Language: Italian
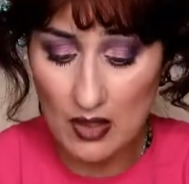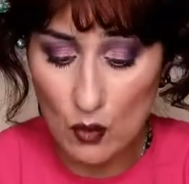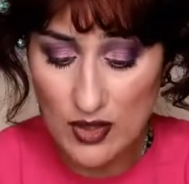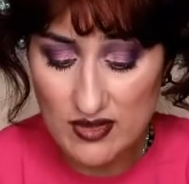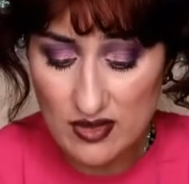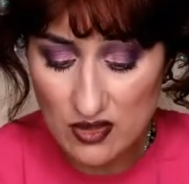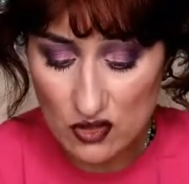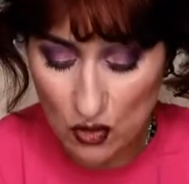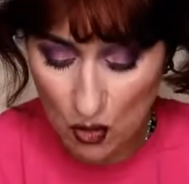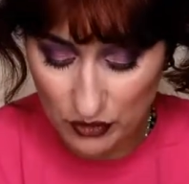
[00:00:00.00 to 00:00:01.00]
questi
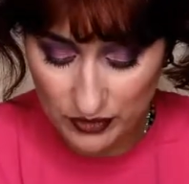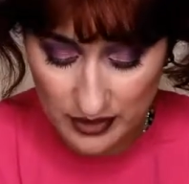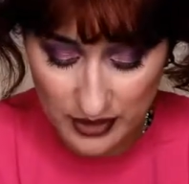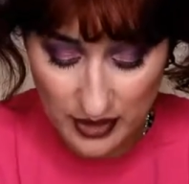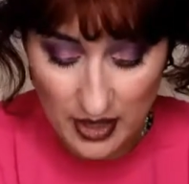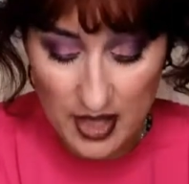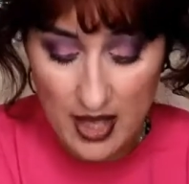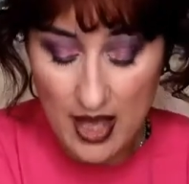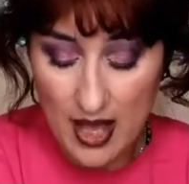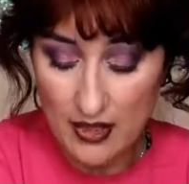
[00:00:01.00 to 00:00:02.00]
sconti
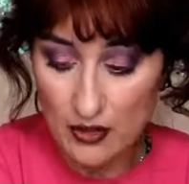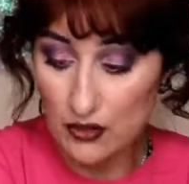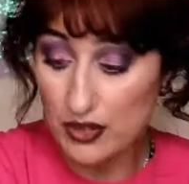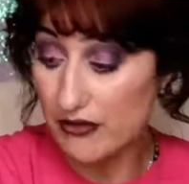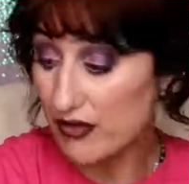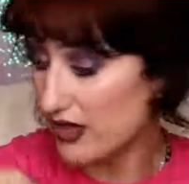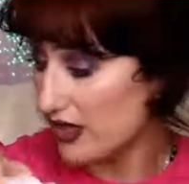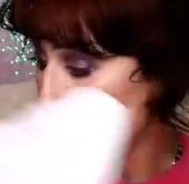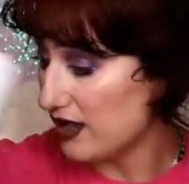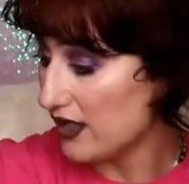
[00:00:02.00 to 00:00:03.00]
erano
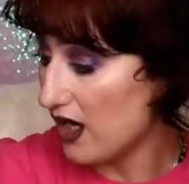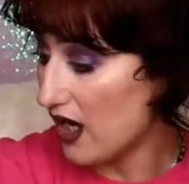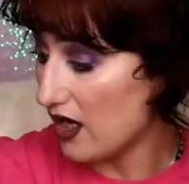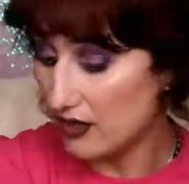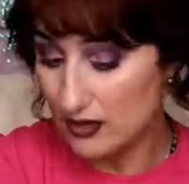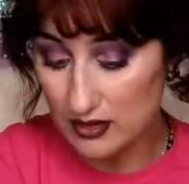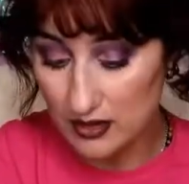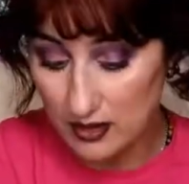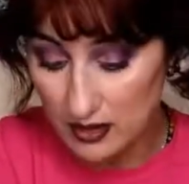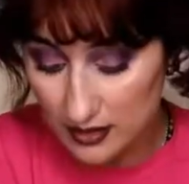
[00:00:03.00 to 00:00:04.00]
riferiti
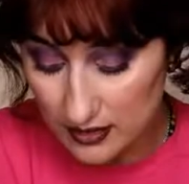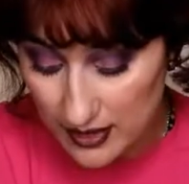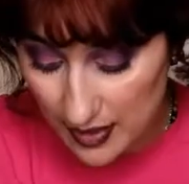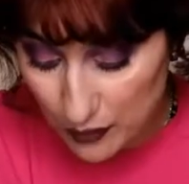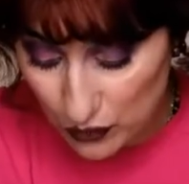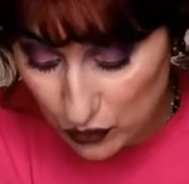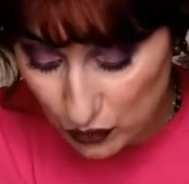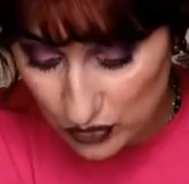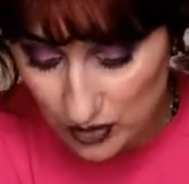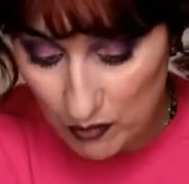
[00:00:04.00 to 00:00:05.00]
a uh, dei
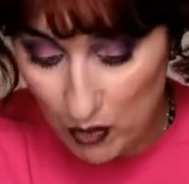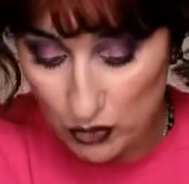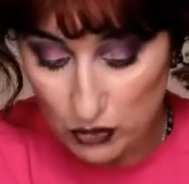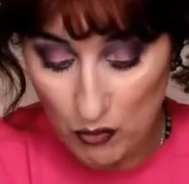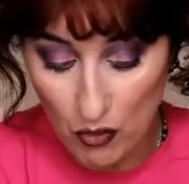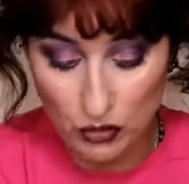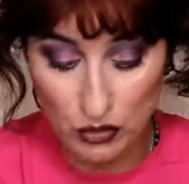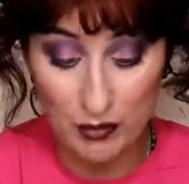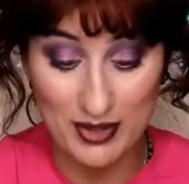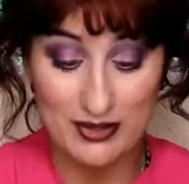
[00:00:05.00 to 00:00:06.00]
prodotti molto
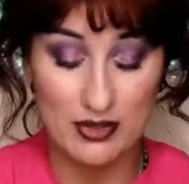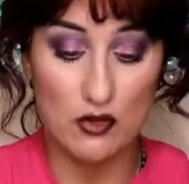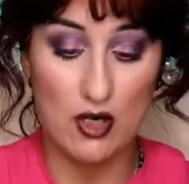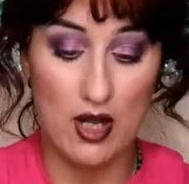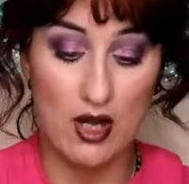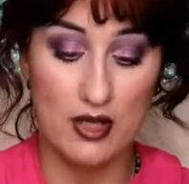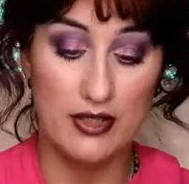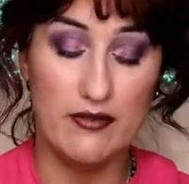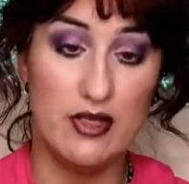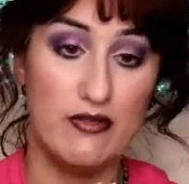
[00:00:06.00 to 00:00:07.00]
molto
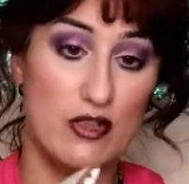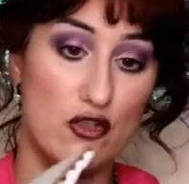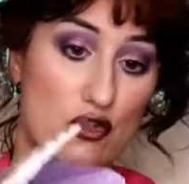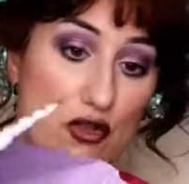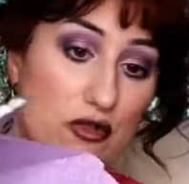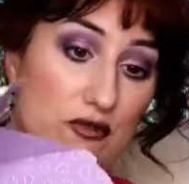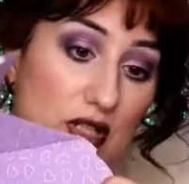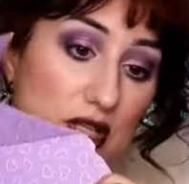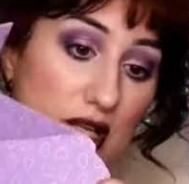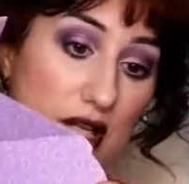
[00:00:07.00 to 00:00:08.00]
particolari ve li faccio
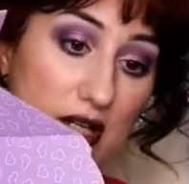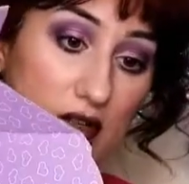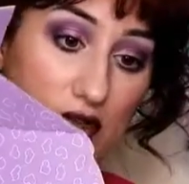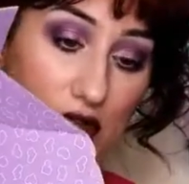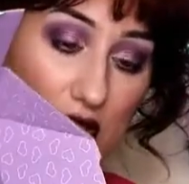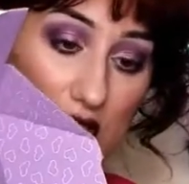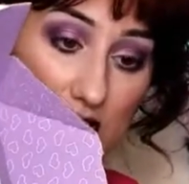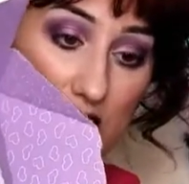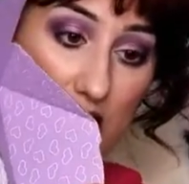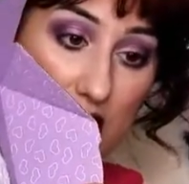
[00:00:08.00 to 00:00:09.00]
vedere non so se
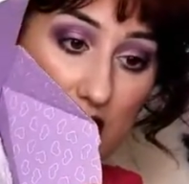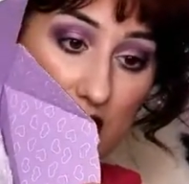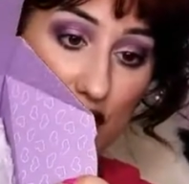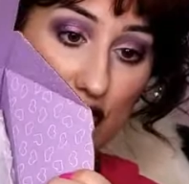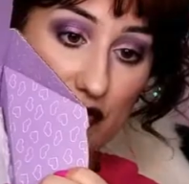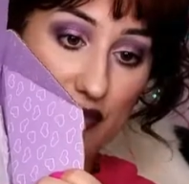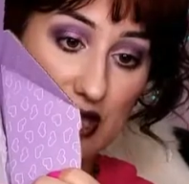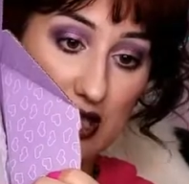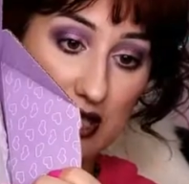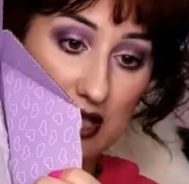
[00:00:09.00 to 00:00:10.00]
si riesce a
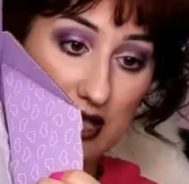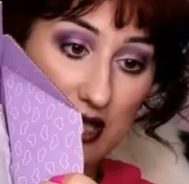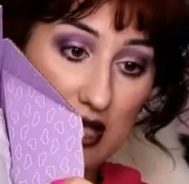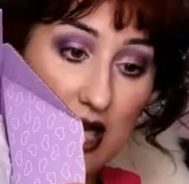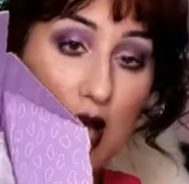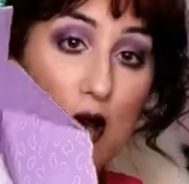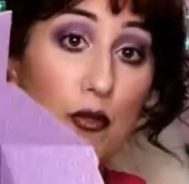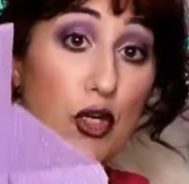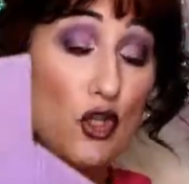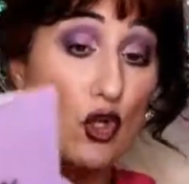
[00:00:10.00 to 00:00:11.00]
vedere
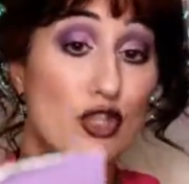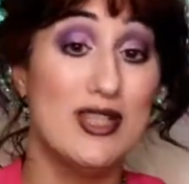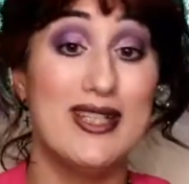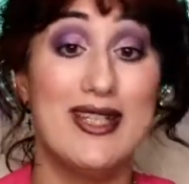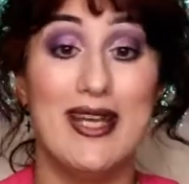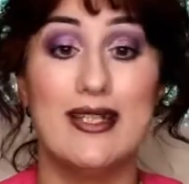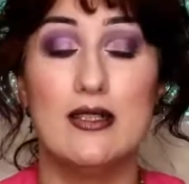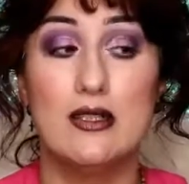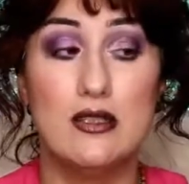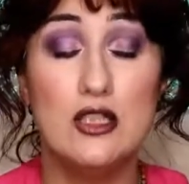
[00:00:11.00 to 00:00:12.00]
prodotti che
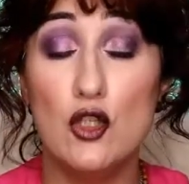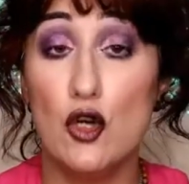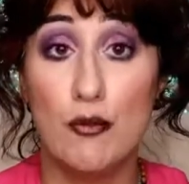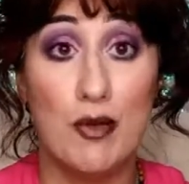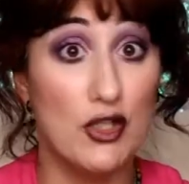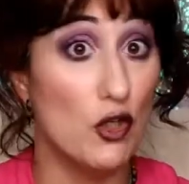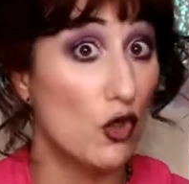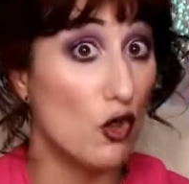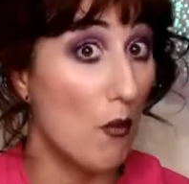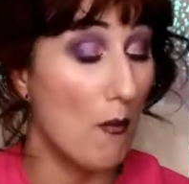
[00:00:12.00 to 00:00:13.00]
uh, di norma io
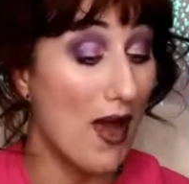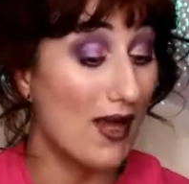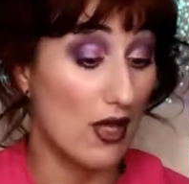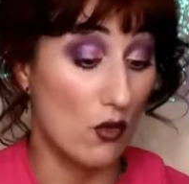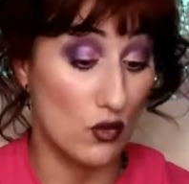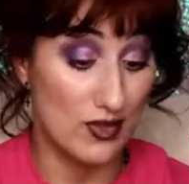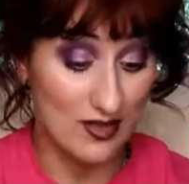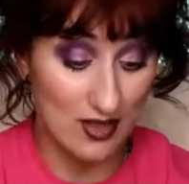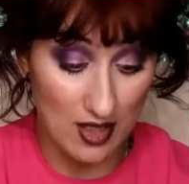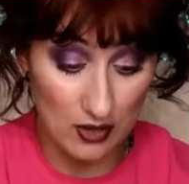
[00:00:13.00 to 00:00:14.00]
non ho mai
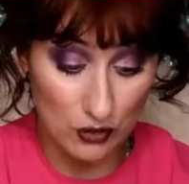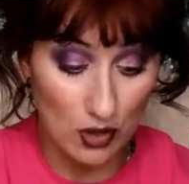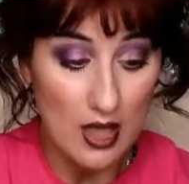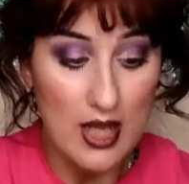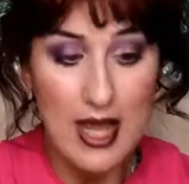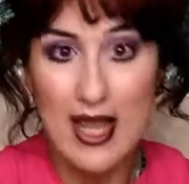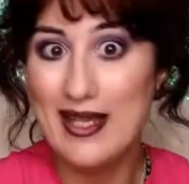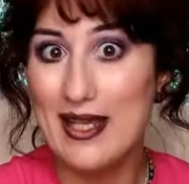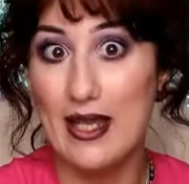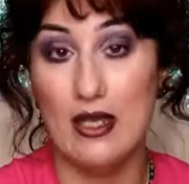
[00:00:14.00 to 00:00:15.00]
acquistato
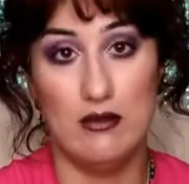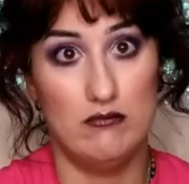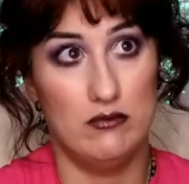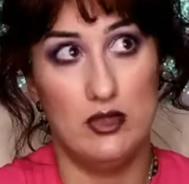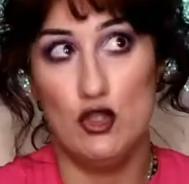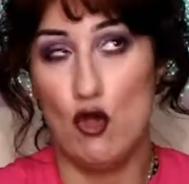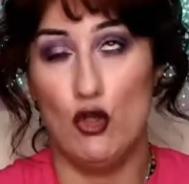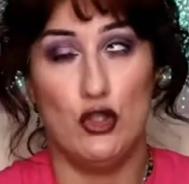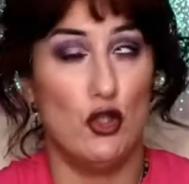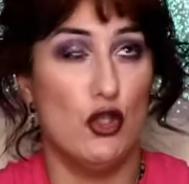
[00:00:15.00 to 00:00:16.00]
e che di
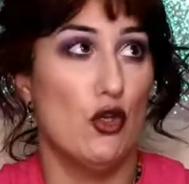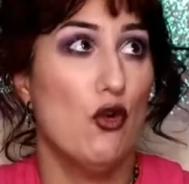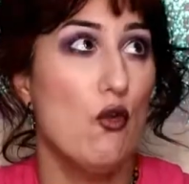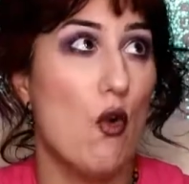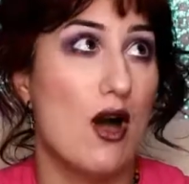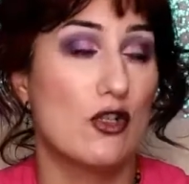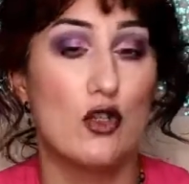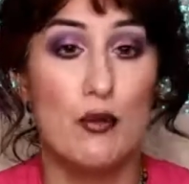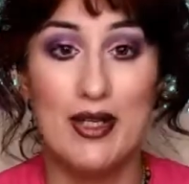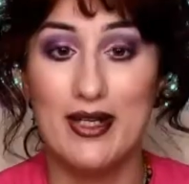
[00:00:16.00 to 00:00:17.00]
solito io non
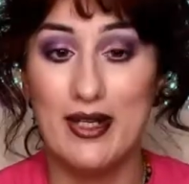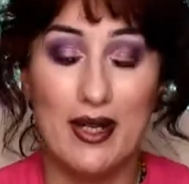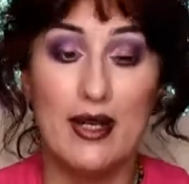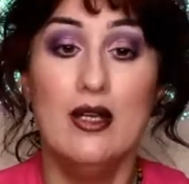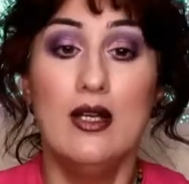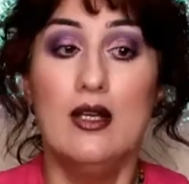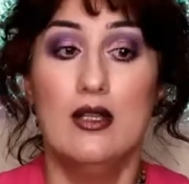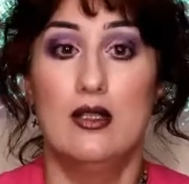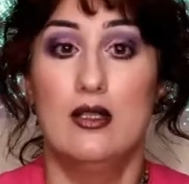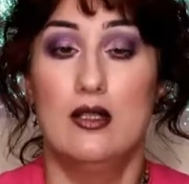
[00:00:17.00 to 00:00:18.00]
guardo perché
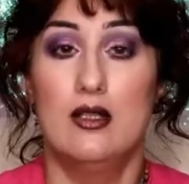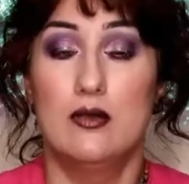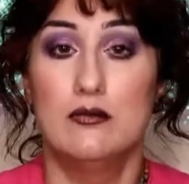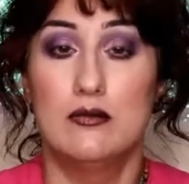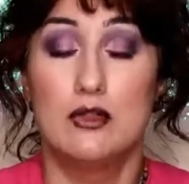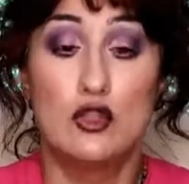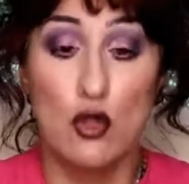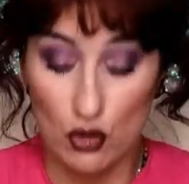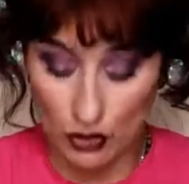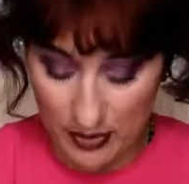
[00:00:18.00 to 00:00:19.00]
ehm,
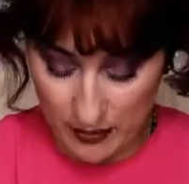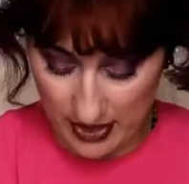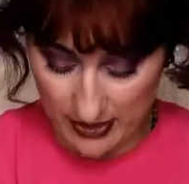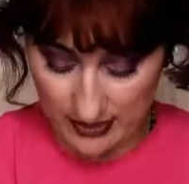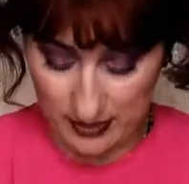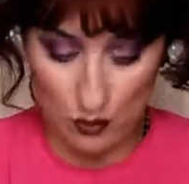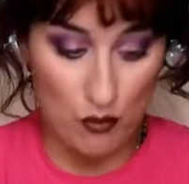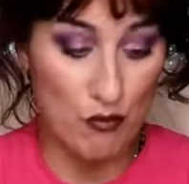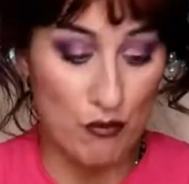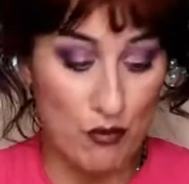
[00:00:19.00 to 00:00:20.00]
sono dei prezzi
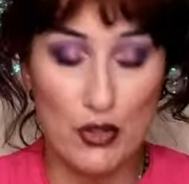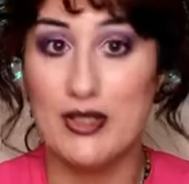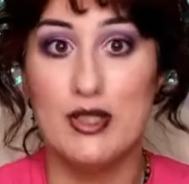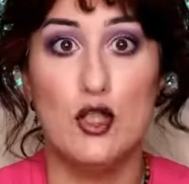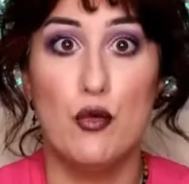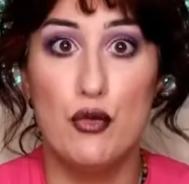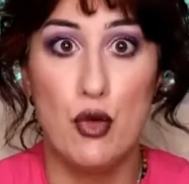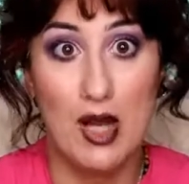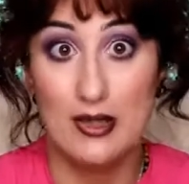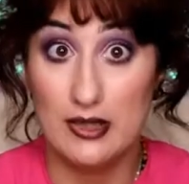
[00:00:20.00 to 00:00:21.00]
un pochettino più
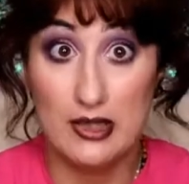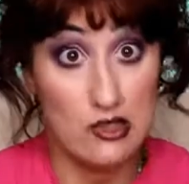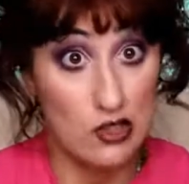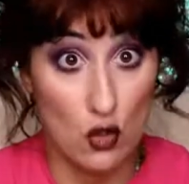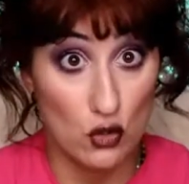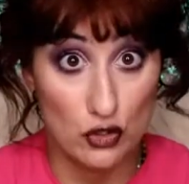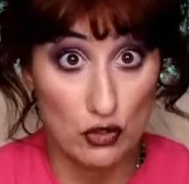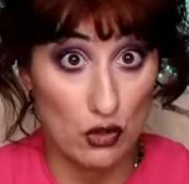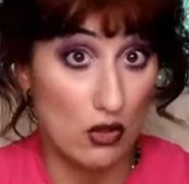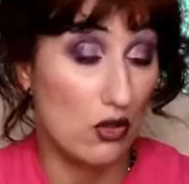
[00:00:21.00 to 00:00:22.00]
alti del
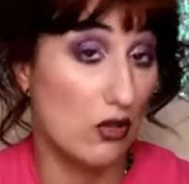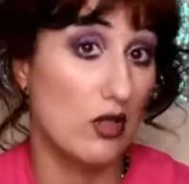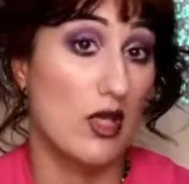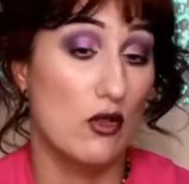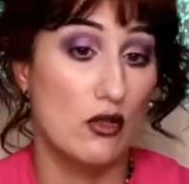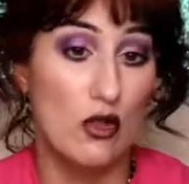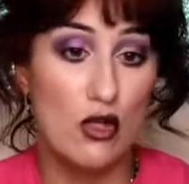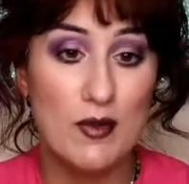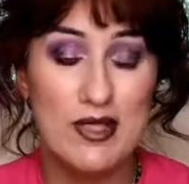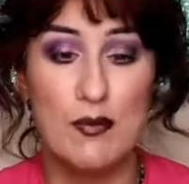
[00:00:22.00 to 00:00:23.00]
solito che io di
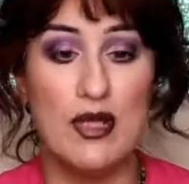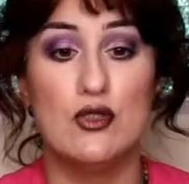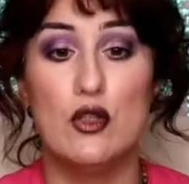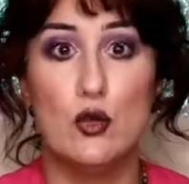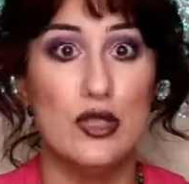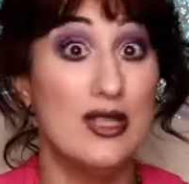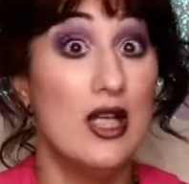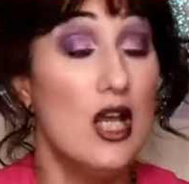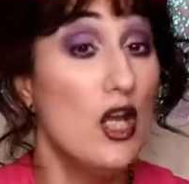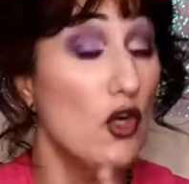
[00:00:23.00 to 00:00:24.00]
norma spendo e quindi
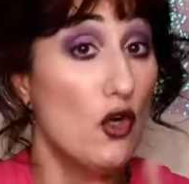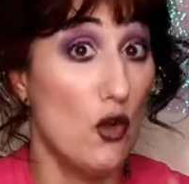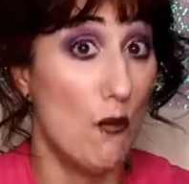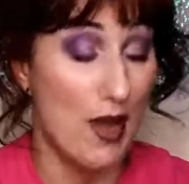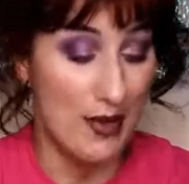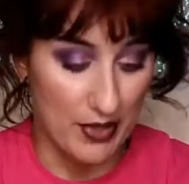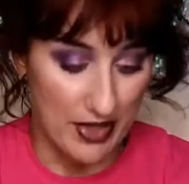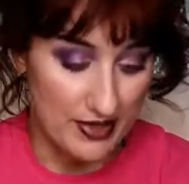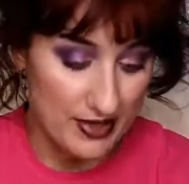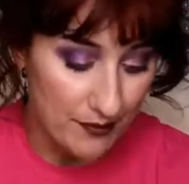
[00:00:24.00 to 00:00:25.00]
non li ho mai
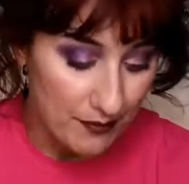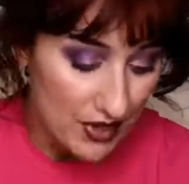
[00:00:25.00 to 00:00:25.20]
presi.